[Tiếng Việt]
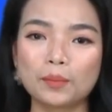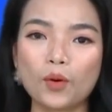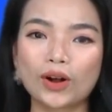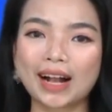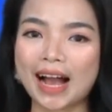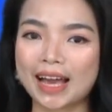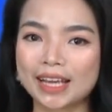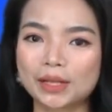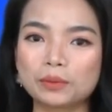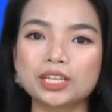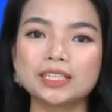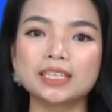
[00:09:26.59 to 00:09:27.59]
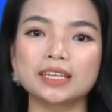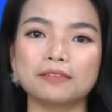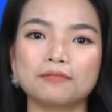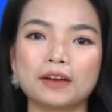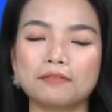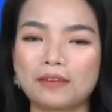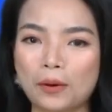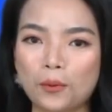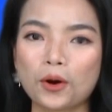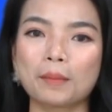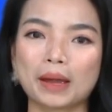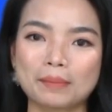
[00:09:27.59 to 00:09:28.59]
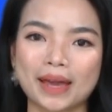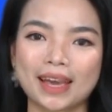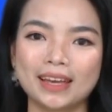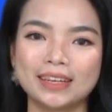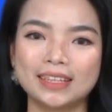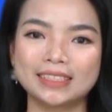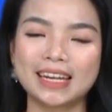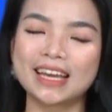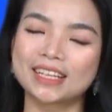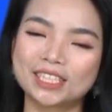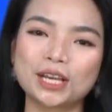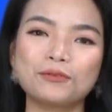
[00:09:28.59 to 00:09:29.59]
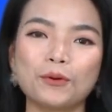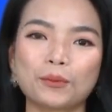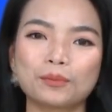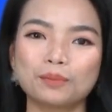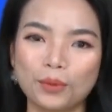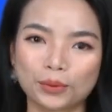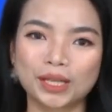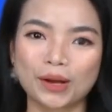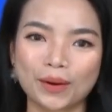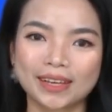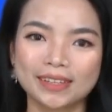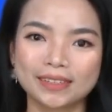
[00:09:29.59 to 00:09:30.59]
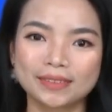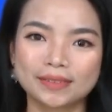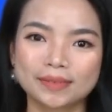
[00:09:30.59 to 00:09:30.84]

buộc cả hệ thống chính trị phải vào cuộc mạnh mẽ để chinh phục mục tiêu ấy.